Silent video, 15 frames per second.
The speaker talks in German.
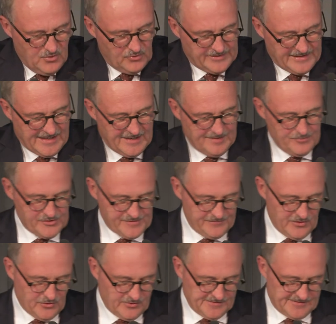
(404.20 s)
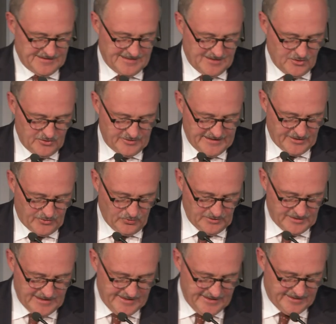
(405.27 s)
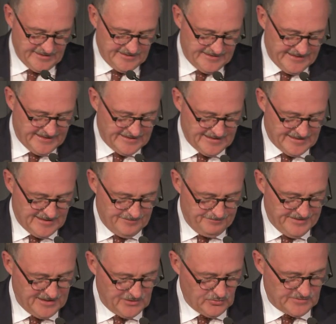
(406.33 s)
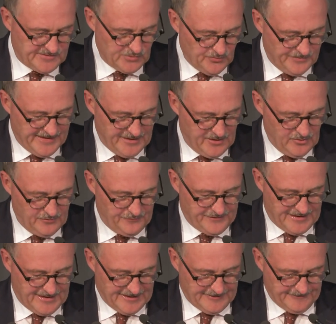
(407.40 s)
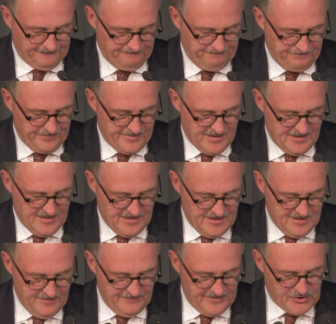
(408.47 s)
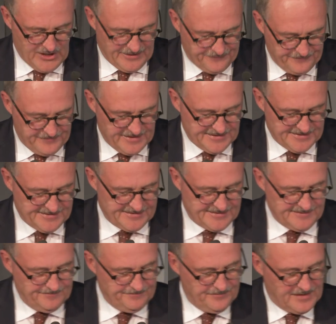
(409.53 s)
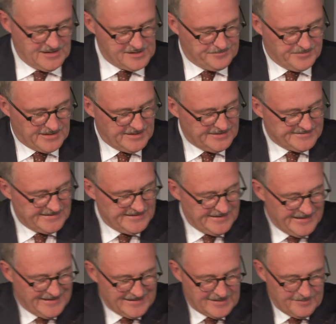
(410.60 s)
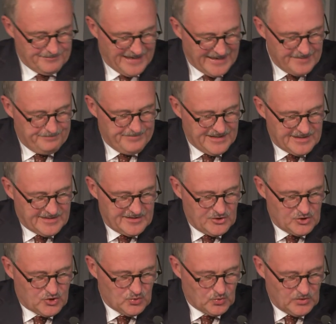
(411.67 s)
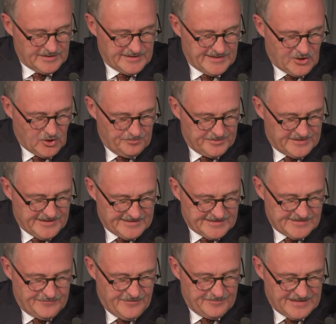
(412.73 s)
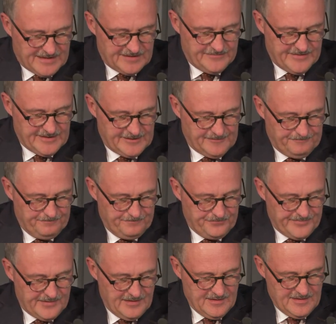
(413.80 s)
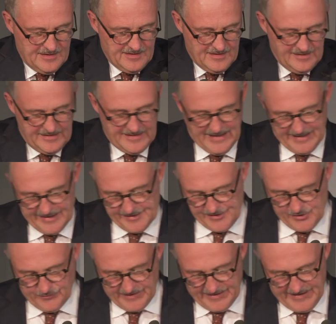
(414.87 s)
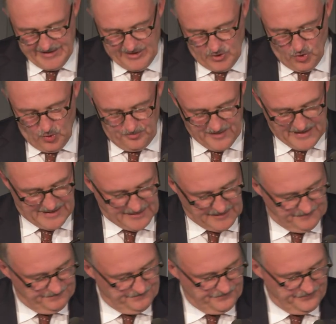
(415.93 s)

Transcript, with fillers: Und daher müssen wir uns auch der grundlegenden digitalen Bildung zuwenden und fragen, wie schaffen wir es, dass bereits in den allgemeinbildenden Schulen die Kompetenzen vermittelt werden, die einen souveränen Umgang